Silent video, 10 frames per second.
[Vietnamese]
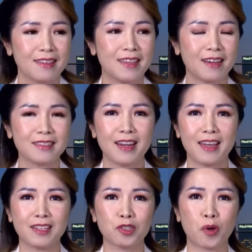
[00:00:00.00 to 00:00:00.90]
dẫn
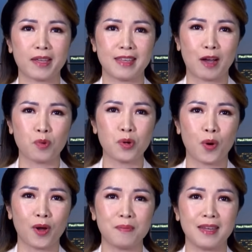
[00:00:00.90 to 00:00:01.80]
đến tòa nhà quốc
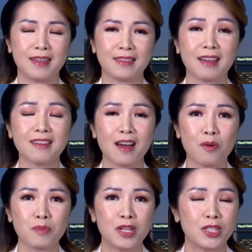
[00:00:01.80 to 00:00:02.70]
hội bị tấn
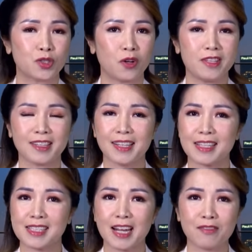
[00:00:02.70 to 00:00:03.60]
công, rồi những cái
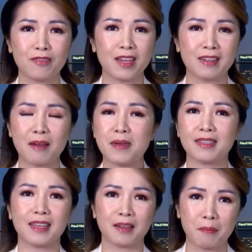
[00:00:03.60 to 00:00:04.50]
cảnh sát viên đã bị
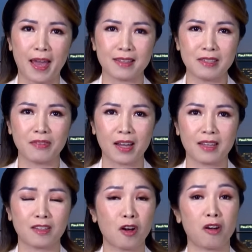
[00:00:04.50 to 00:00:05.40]
thiệt mạng như vậy.
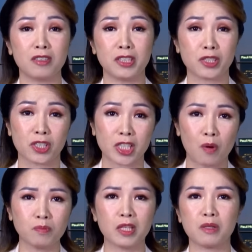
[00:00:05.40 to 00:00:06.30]
Còn người còn
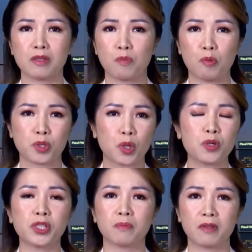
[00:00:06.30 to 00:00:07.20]
sống thì một số
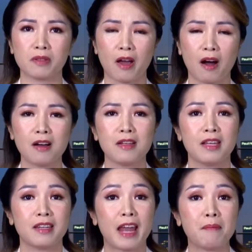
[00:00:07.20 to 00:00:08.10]
trong đó
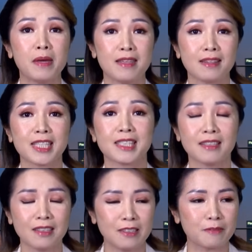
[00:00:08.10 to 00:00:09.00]
đã bị những cái
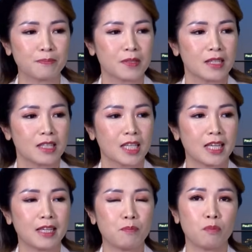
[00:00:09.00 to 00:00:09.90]
chấn thương.
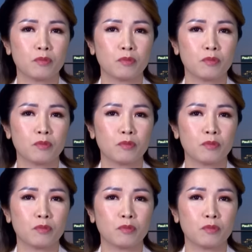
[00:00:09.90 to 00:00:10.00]
Thì